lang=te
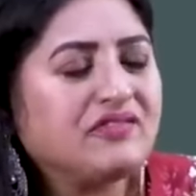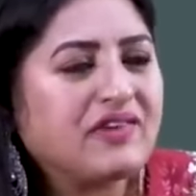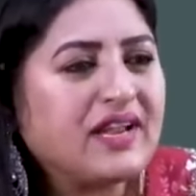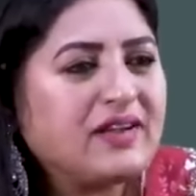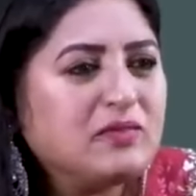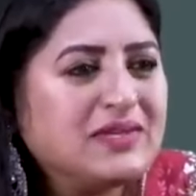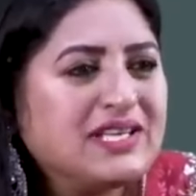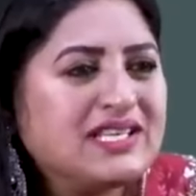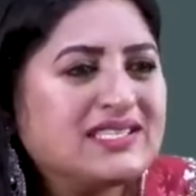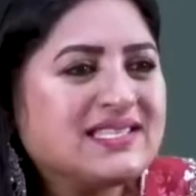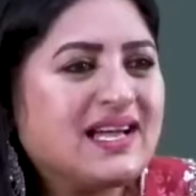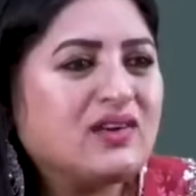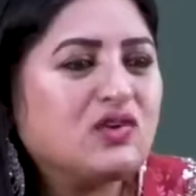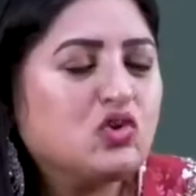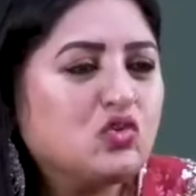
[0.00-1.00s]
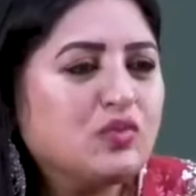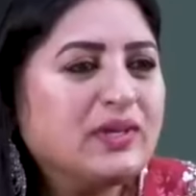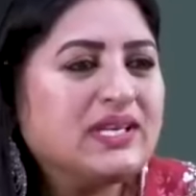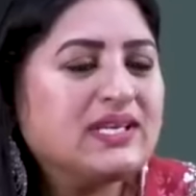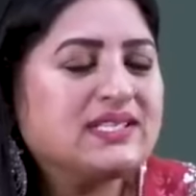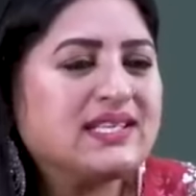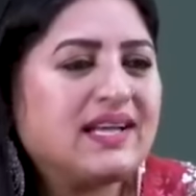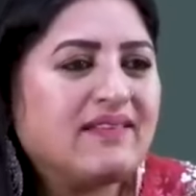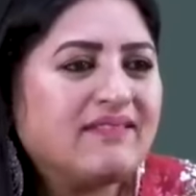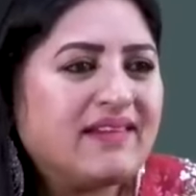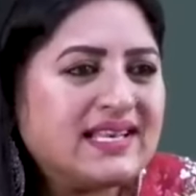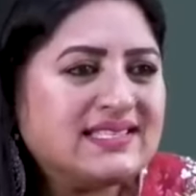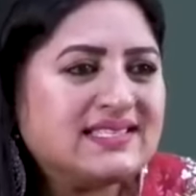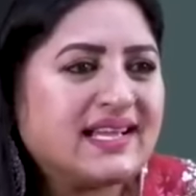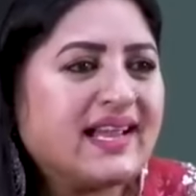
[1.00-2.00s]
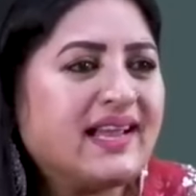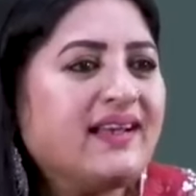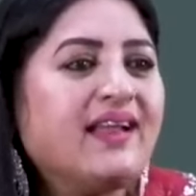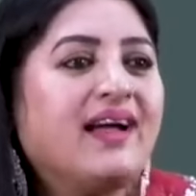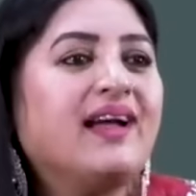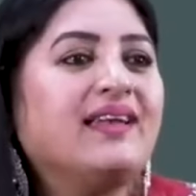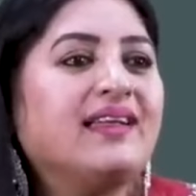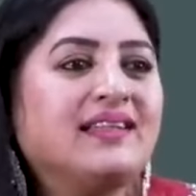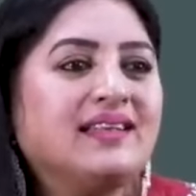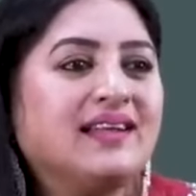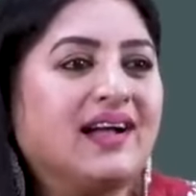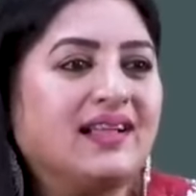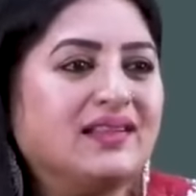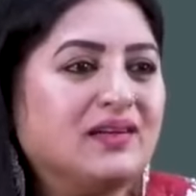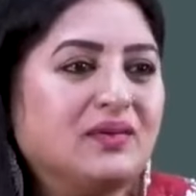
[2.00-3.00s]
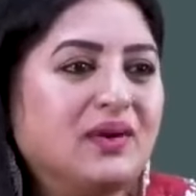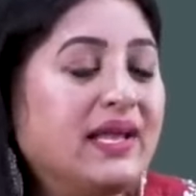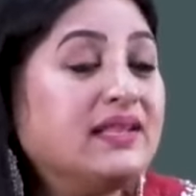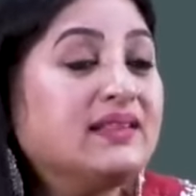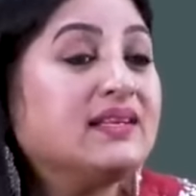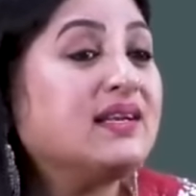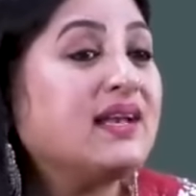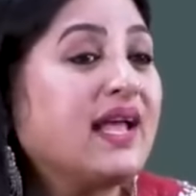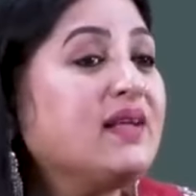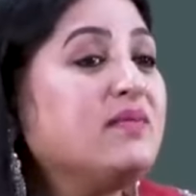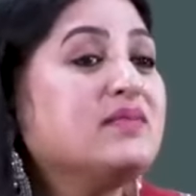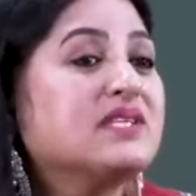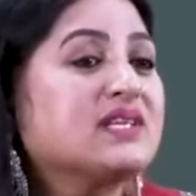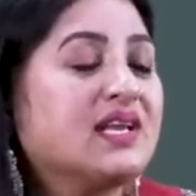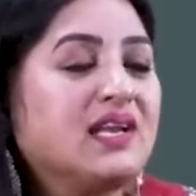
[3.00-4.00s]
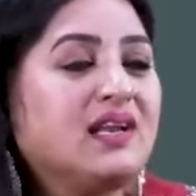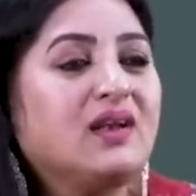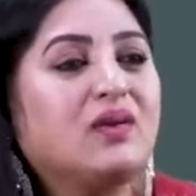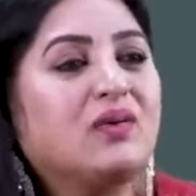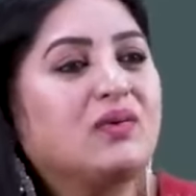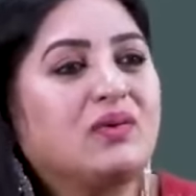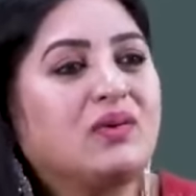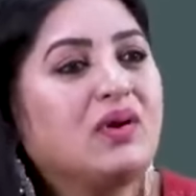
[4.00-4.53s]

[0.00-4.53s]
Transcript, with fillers: ఫైవ్ మినిట్సా టూ మినిట్సా వన్ సెకండా అనేది కాదు ఎంత టైం స్క్రీన్లో